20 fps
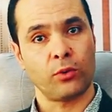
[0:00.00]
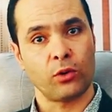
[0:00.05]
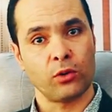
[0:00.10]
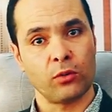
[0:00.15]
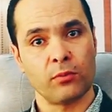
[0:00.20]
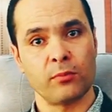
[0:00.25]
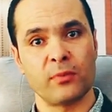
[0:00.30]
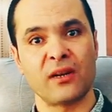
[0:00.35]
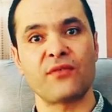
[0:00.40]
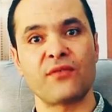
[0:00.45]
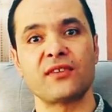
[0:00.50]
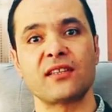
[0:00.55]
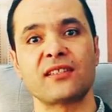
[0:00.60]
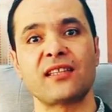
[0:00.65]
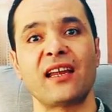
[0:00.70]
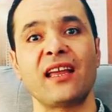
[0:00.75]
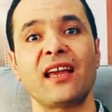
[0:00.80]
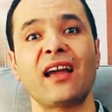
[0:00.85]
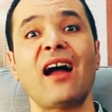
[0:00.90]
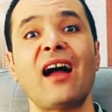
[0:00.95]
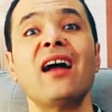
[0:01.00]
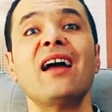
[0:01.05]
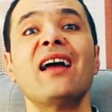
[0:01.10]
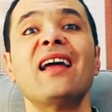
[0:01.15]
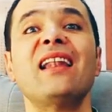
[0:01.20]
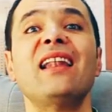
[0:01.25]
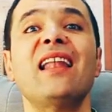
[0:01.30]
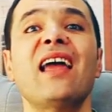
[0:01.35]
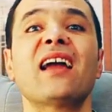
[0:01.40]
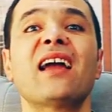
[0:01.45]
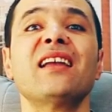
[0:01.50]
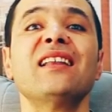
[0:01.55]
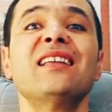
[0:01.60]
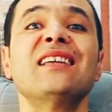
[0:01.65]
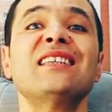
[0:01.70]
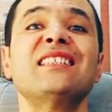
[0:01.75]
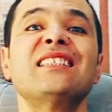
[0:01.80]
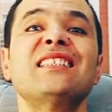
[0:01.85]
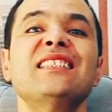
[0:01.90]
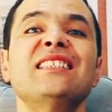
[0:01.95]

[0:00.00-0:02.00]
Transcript: يربحوا بنفس الطريقه لكن